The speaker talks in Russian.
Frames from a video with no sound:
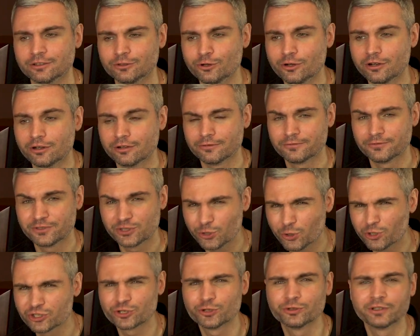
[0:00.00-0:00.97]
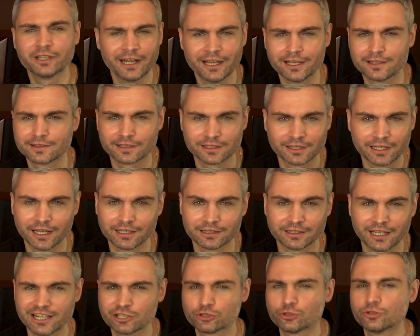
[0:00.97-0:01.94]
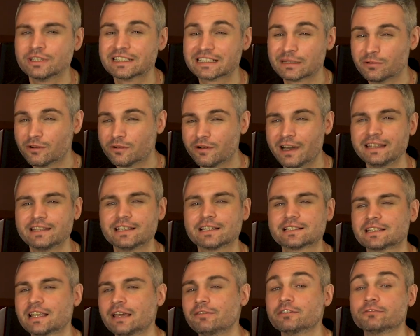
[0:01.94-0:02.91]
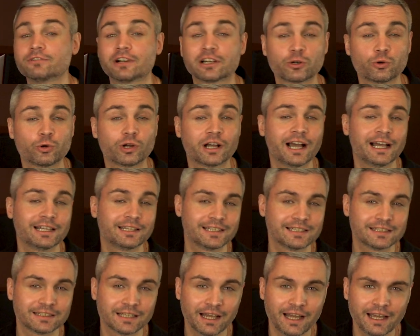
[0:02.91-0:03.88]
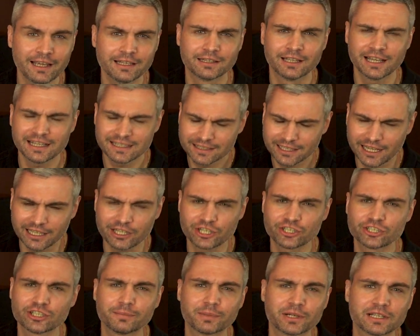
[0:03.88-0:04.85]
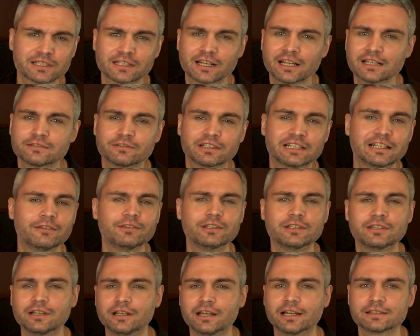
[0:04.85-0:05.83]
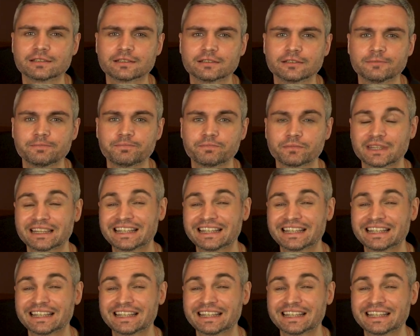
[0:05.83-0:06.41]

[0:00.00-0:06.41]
Но все же он греется, да, так что не забывайте оставить вокруг К300i а достаточно пространства для вентиляции.